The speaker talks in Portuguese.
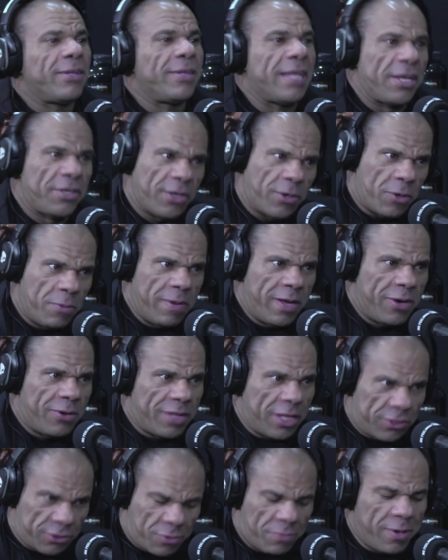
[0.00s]
Deixa Nick, comigo, é,
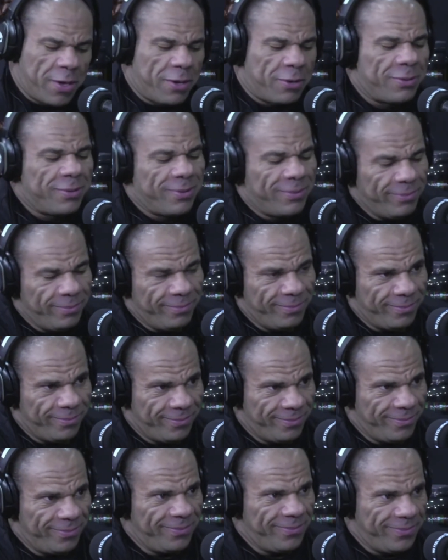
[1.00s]
deixa comigo. Por favor,
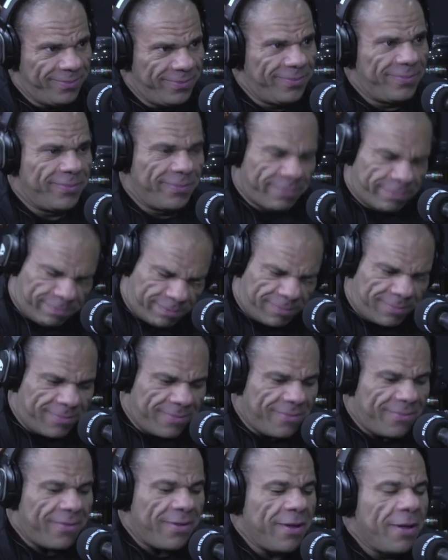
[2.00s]
Jornal. Por isso que
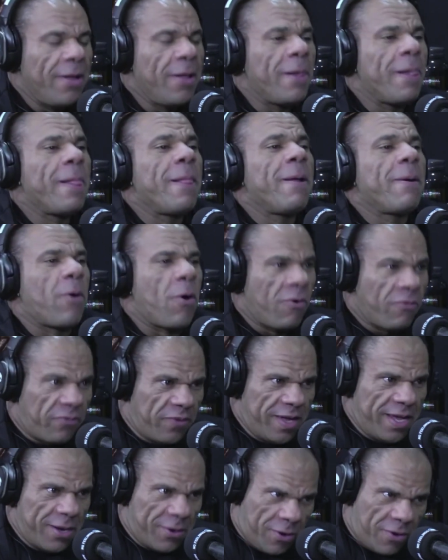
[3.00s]
era tão importante
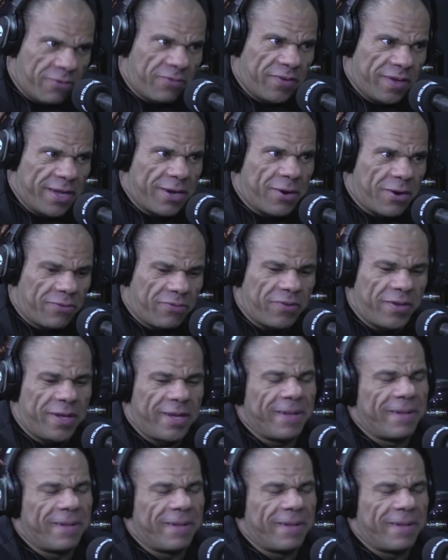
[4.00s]
confia, confia, aqui confia. comigo.